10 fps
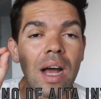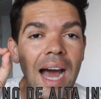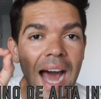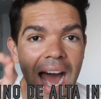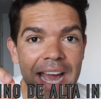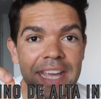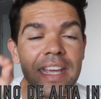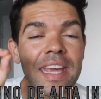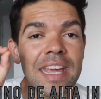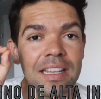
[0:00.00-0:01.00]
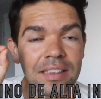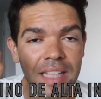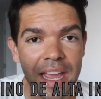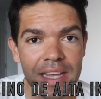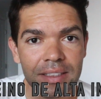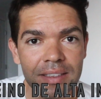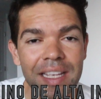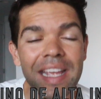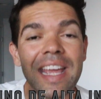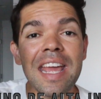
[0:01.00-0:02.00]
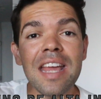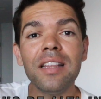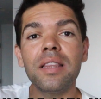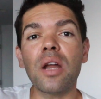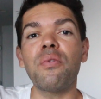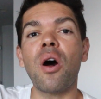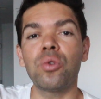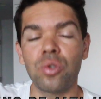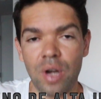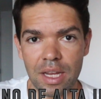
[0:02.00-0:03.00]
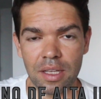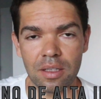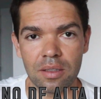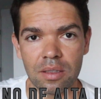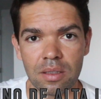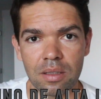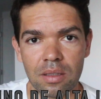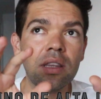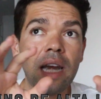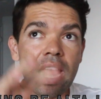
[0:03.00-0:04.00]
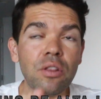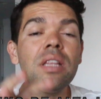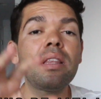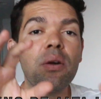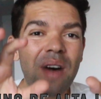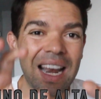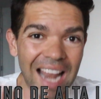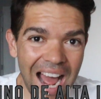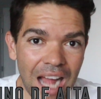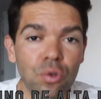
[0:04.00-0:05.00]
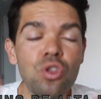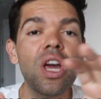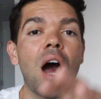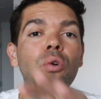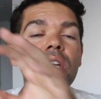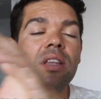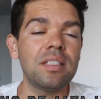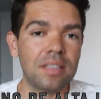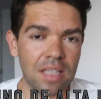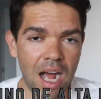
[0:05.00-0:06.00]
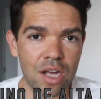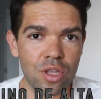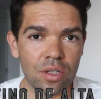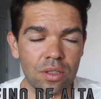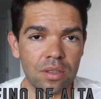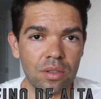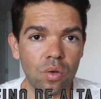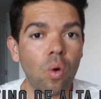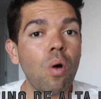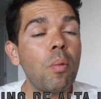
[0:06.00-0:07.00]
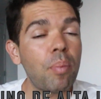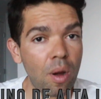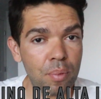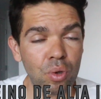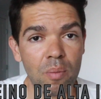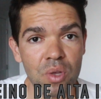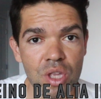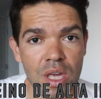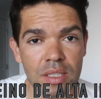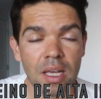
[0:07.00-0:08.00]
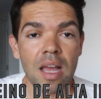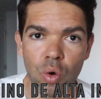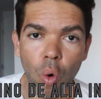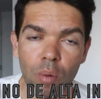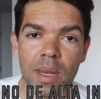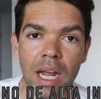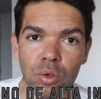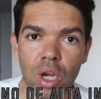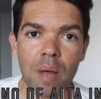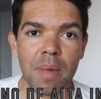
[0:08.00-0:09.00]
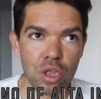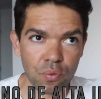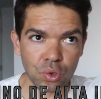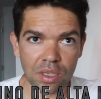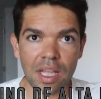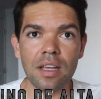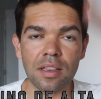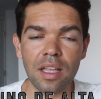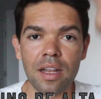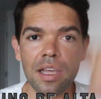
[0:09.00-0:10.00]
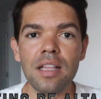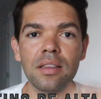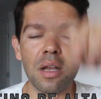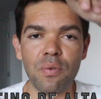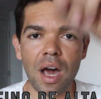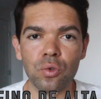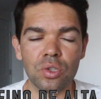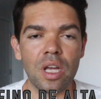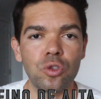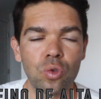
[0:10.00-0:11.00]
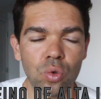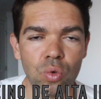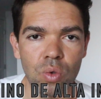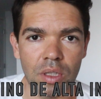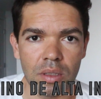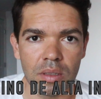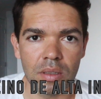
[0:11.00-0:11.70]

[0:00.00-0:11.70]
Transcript: High Intensity Interval Training. Treino intervalado de alta intensidade como o próprio nome diz, obrigatoriamente você tem que ter intervalos na estrutura.